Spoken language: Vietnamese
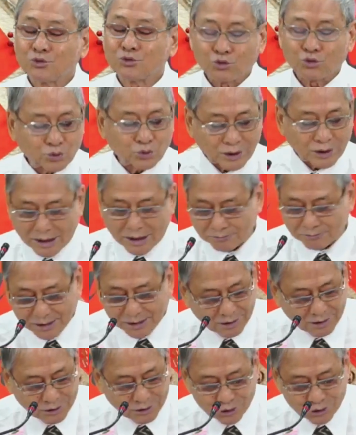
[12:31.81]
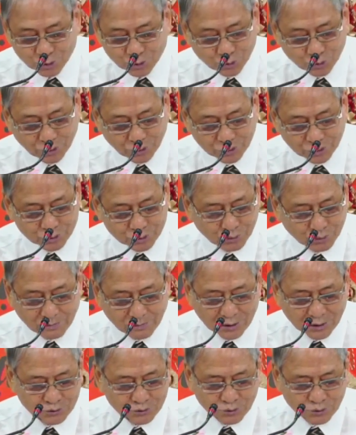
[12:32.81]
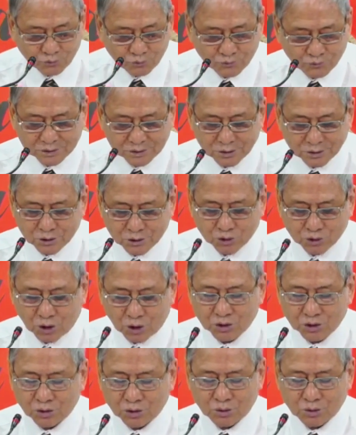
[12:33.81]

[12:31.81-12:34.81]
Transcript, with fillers: Chúng ta cảm tạ ơn Chúa, Chúa bao dung và thương xót